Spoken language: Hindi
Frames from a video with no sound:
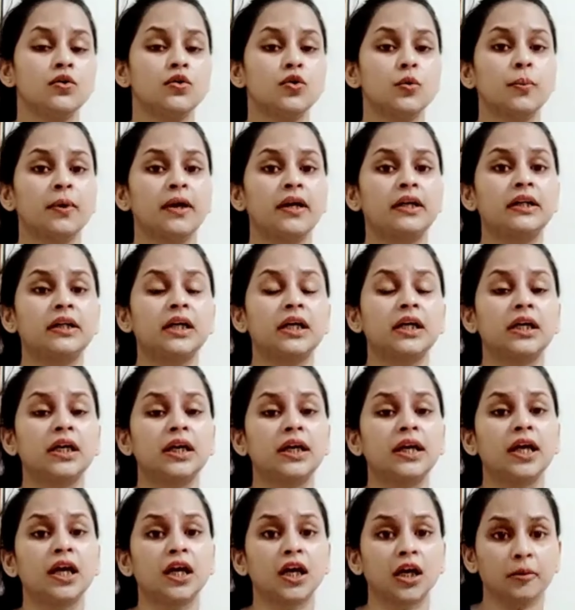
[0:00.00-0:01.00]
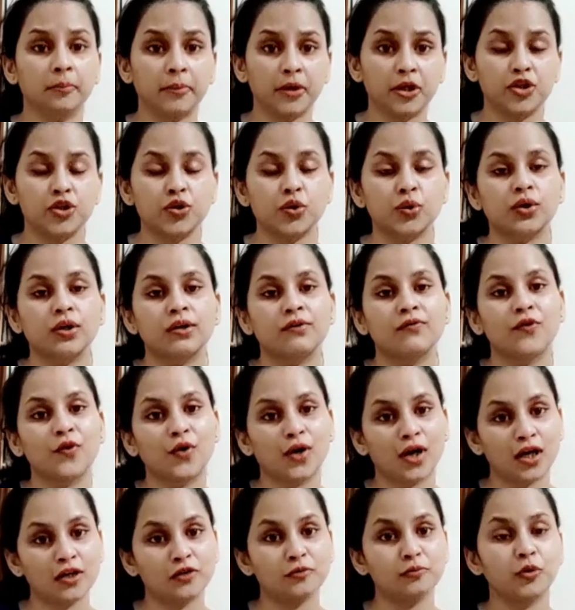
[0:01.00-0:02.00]
जो पेट के कीड़े हैं बच्चों के वो
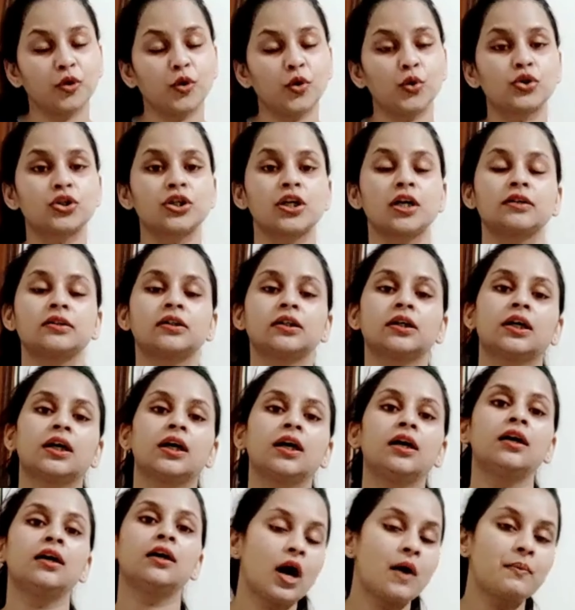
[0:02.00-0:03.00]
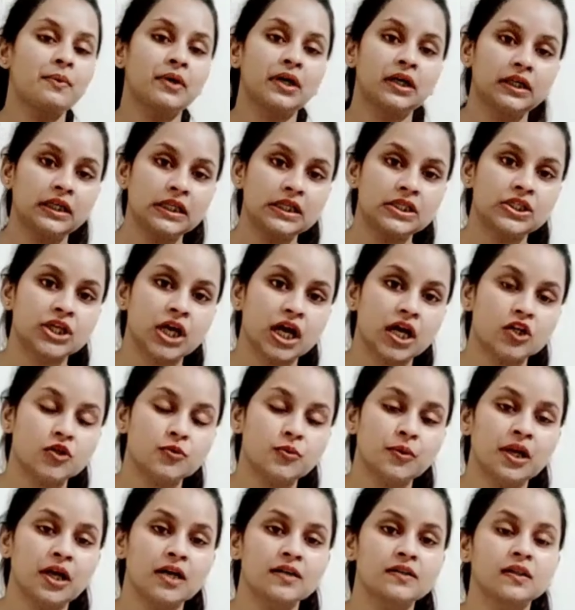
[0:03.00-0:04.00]
खत्म हो जाते हैं आप खट्टी छाछ
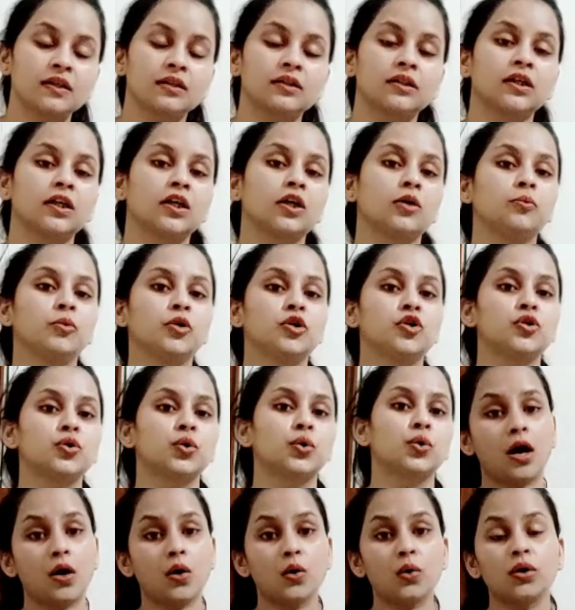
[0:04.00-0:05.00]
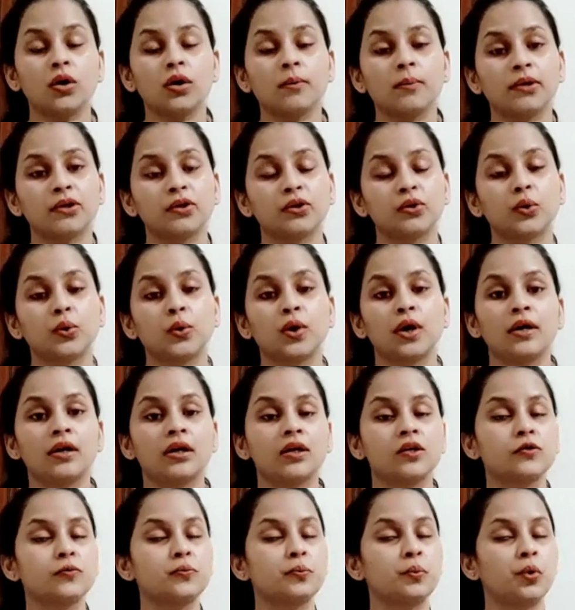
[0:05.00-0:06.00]
पिला सकते हैं बच्चों को आड़ू के पत्तों का
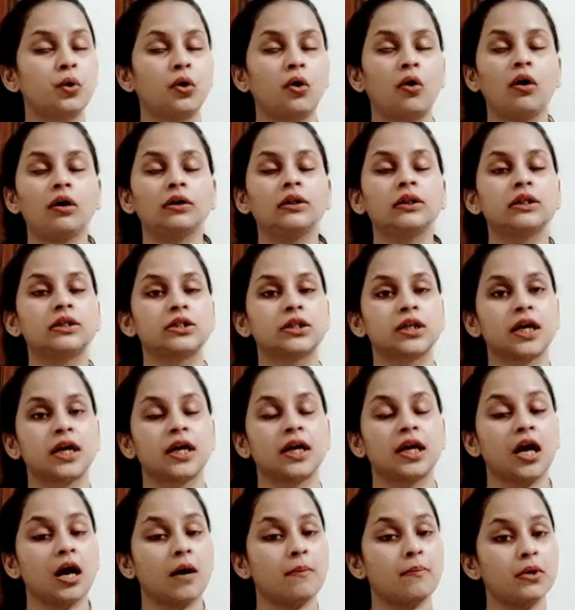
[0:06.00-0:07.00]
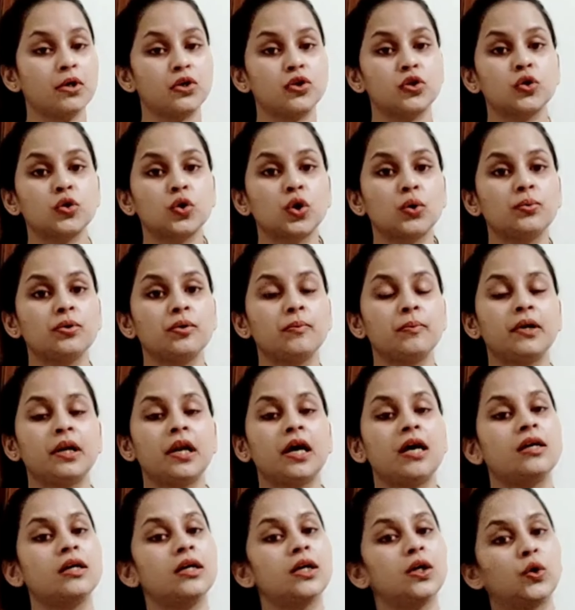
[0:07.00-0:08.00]
रस बहुत अच्छा है आप बच्चों को भी
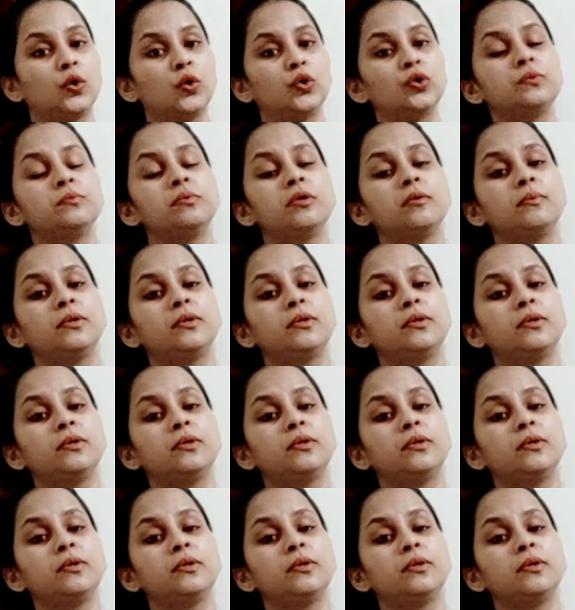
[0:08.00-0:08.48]
पिलाइए खुद भी